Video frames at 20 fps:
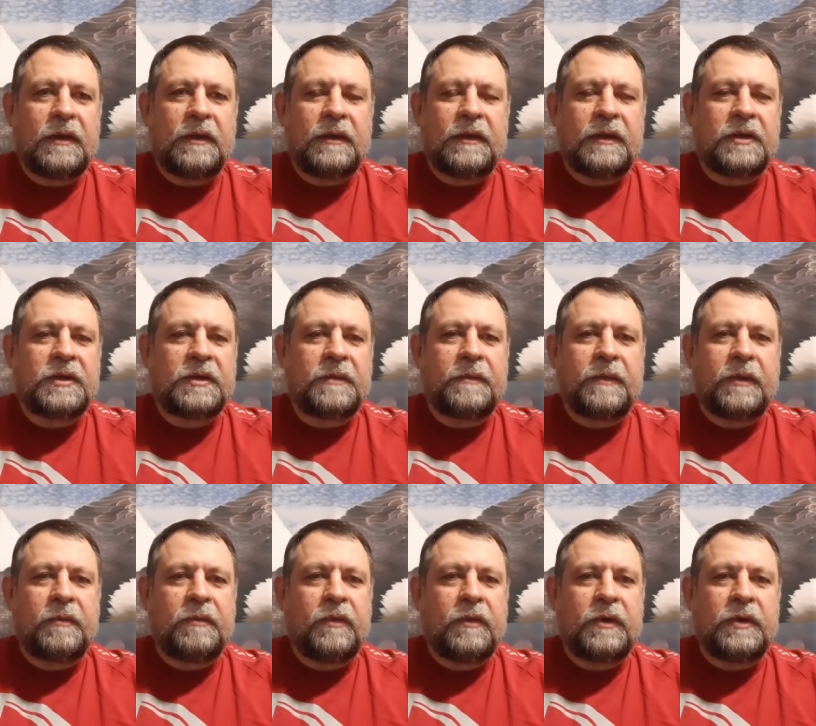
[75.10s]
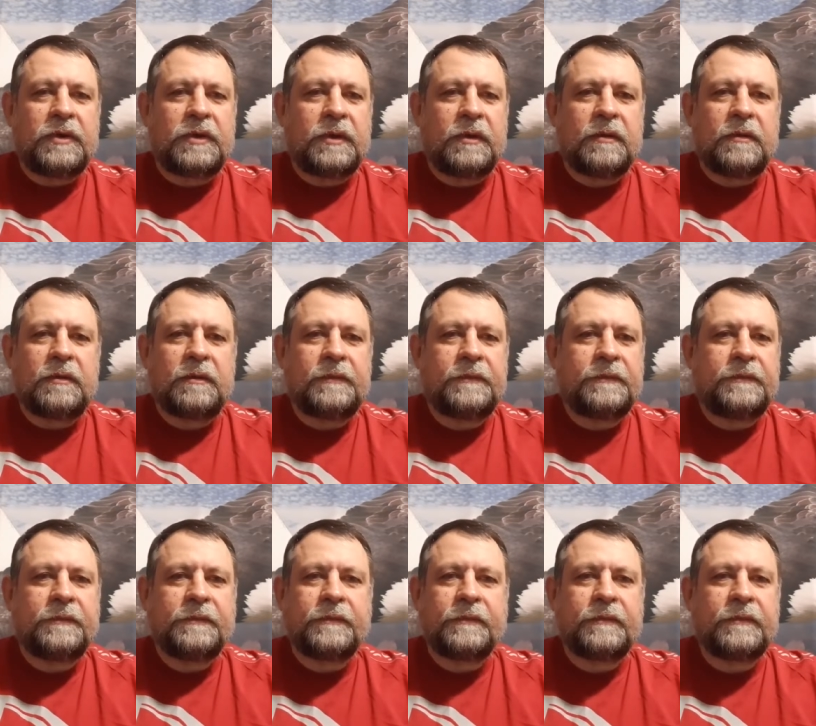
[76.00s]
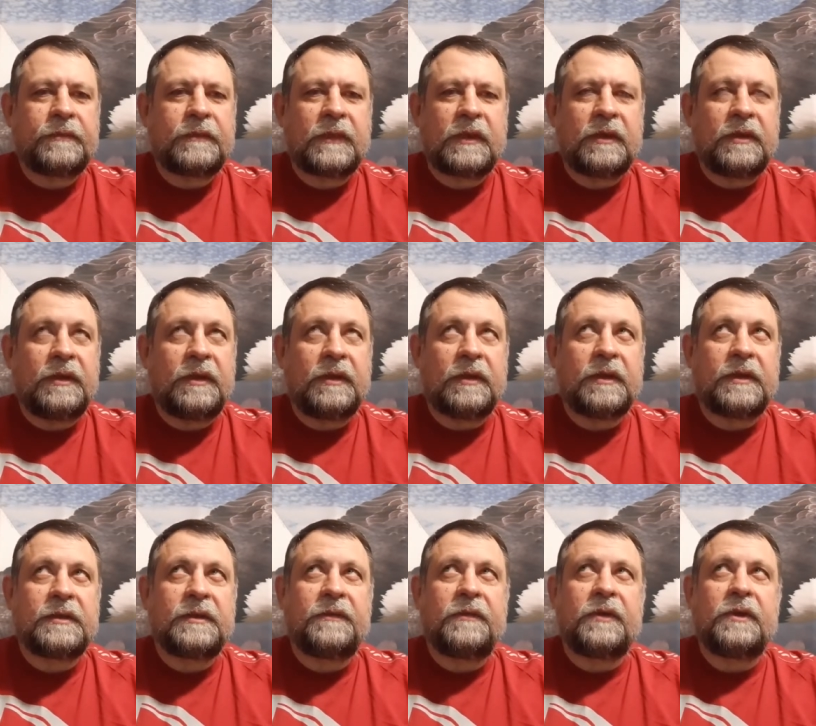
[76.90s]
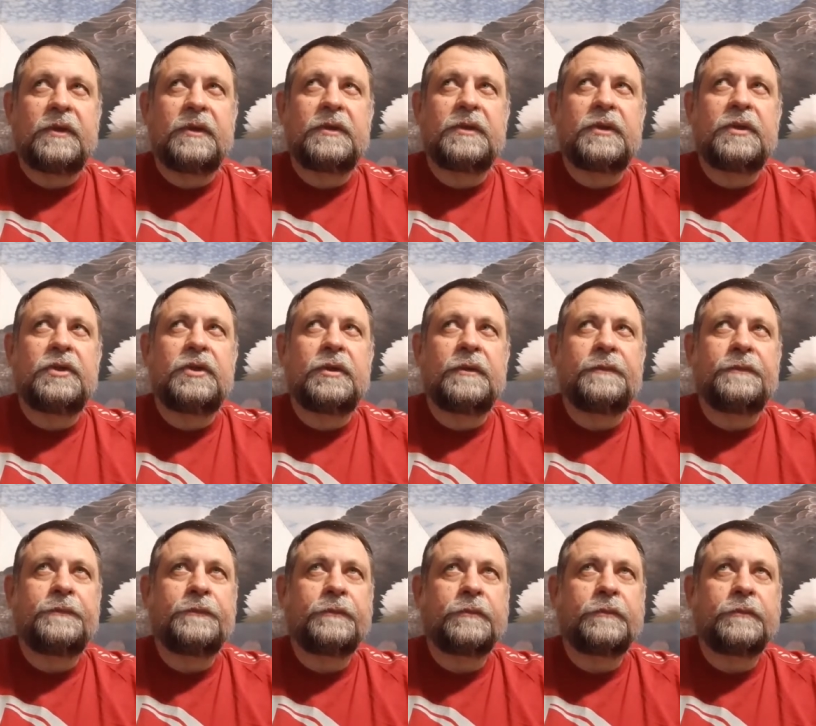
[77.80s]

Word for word: даже побольше, где-то с 2000...